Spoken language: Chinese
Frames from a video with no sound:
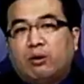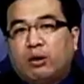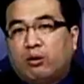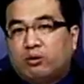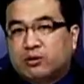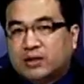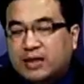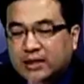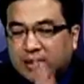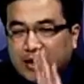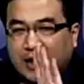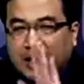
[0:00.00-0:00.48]
位，我
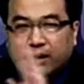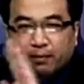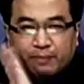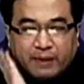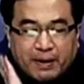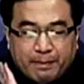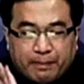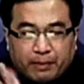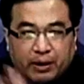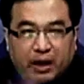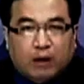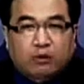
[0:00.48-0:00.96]
再讲一
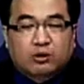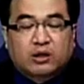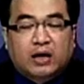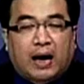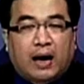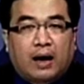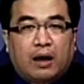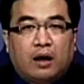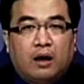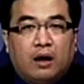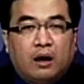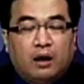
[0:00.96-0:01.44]
遍，不要
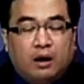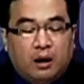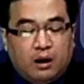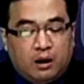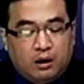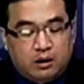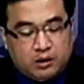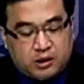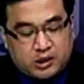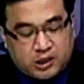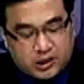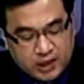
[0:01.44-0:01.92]
猜。
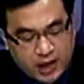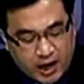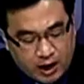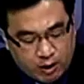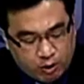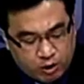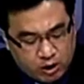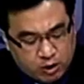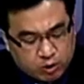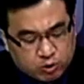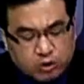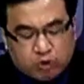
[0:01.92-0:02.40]
只要
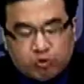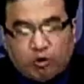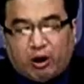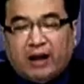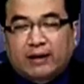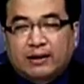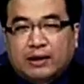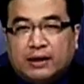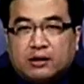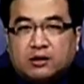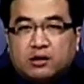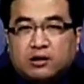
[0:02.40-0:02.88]
我有的
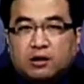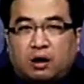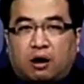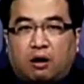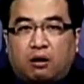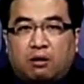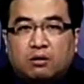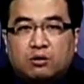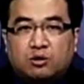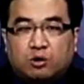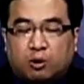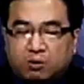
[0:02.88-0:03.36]
软体之
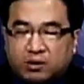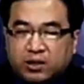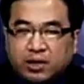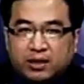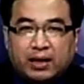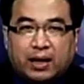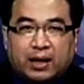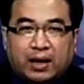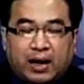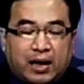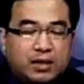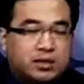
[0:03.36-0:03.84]
后，从现
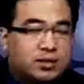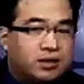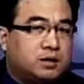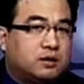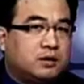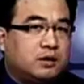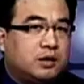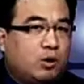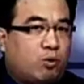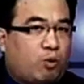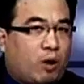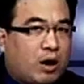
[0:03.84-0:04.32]
在开始，
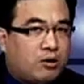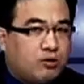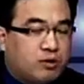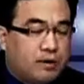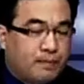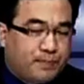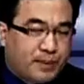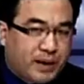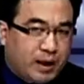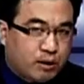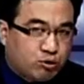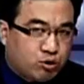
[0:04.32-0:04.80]
你完全
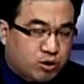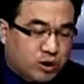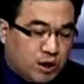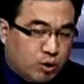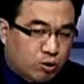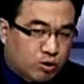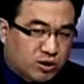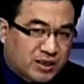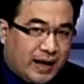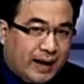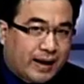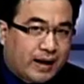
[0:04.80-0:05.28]
不要去给
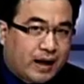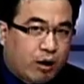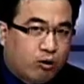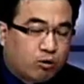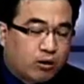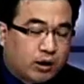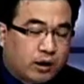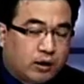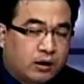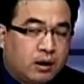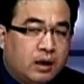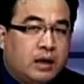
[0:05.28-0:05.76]
我猜高
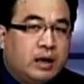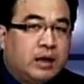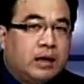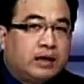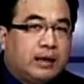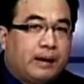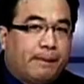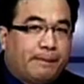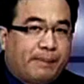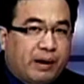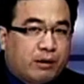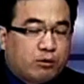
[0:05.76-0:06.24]
点，
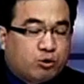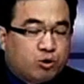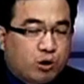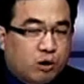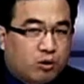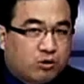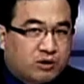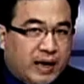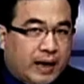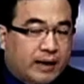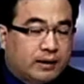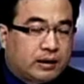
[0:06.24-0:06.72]
也不要去给
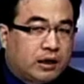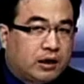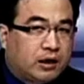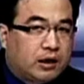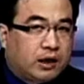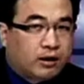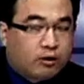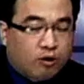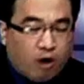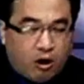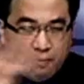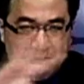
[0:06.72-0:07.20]
我猜低
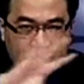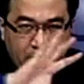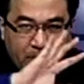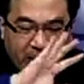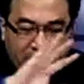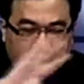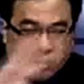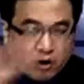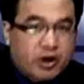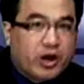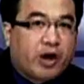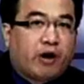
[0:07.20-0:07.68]
点。龙五
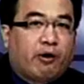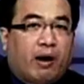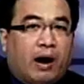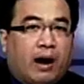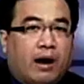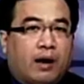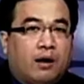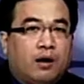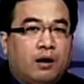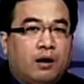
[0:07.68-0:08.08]
没个有啊，